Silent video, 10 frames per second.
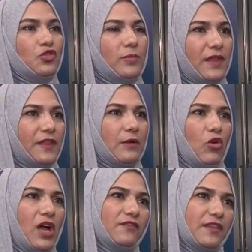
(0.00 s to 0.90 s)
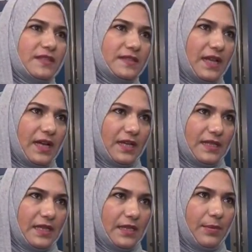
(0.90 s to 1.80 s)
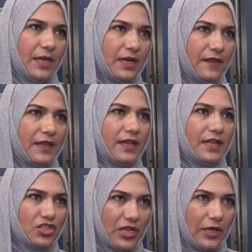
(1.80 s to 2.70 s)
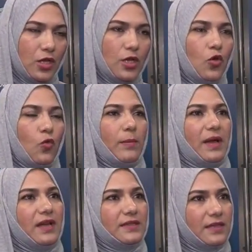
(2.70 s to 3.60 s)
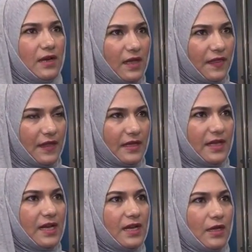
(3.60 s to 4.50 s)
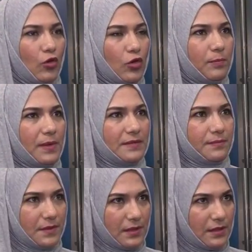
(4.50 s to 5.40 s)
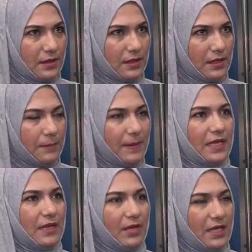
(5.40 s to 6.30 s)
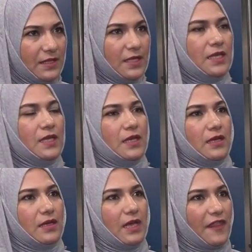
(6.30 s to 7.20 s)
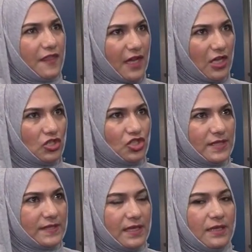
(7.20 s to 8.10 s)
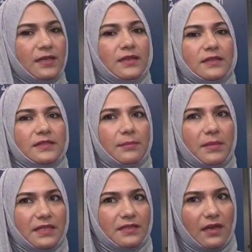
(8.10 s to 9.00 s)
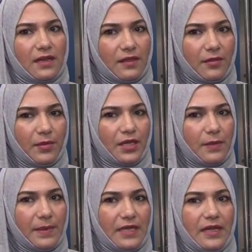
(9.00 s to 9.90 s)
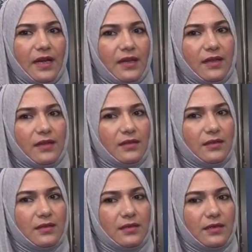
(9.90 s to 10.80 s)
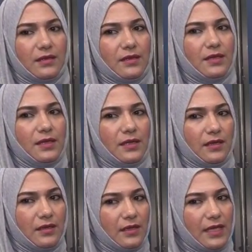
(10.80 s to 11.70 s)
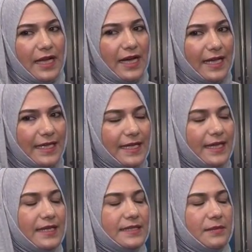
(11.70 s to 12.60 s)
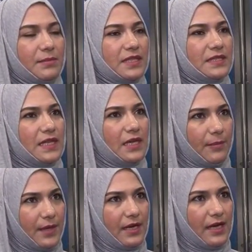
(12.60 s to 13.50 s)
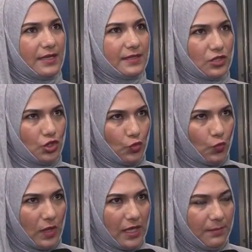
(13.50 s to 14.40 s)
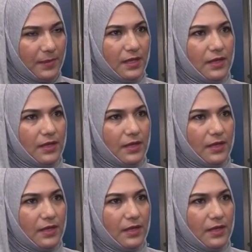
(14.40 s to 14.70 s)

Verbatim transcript: تمثل محافظة صلاح الدين بهذه اللجنة ومع اعتراضنا داخل قبة آه، البرلمان آه، أثناء الجلسة تم اعتراض من قبلي على آه، الآلية اللي تم اختيار بها عدد النواب